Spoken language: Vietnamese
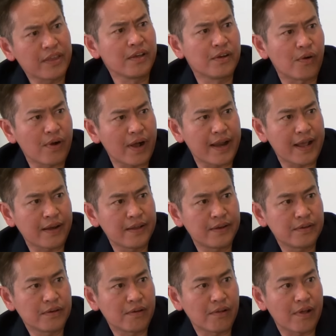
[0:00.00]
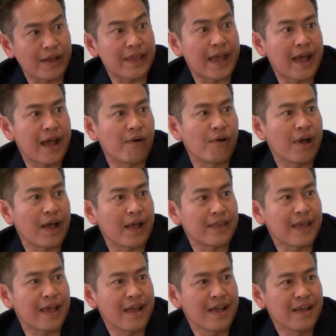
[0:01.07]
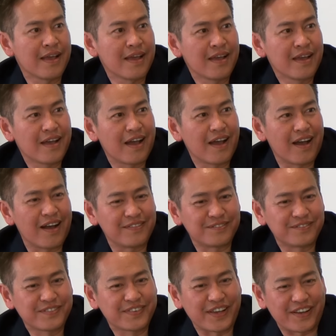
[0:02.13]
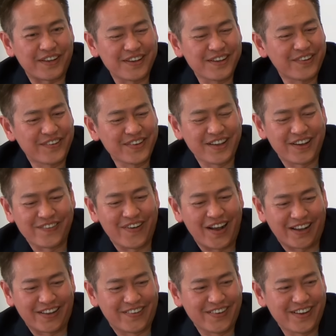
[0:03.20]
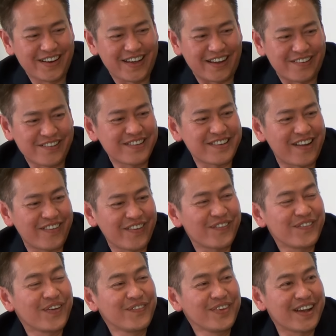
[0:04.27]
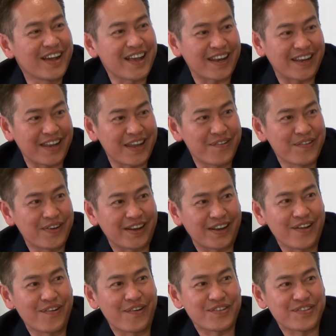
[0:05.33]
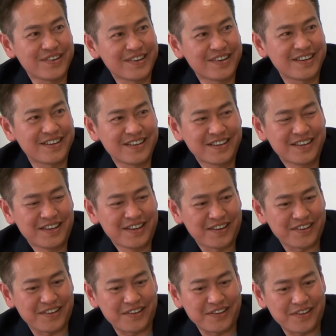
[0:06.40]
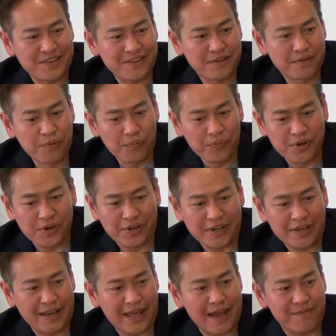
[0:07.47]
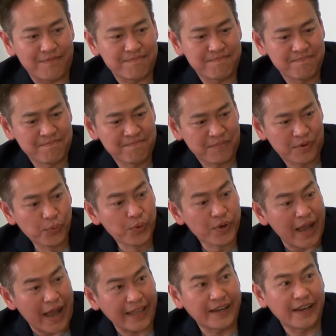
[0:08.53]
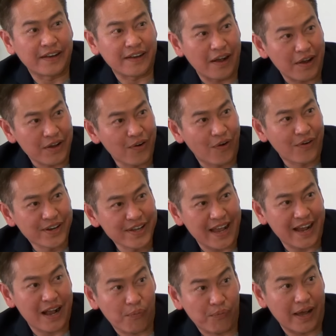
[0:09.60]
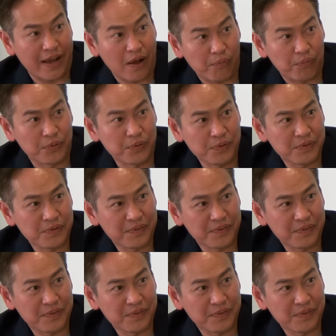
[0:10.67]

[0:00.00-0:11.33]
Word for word: nhiều có khả năng đi nữa họ hạ giá họ hạ giá à, kiệt cứ nói chơi hoài cái nói cái này trước sau nó cũng giống như cái ngành neo ngành neo hồi xưa đó thì có một người đi làm nuôi cả gia đình gửi con đi ăn học đại học luôn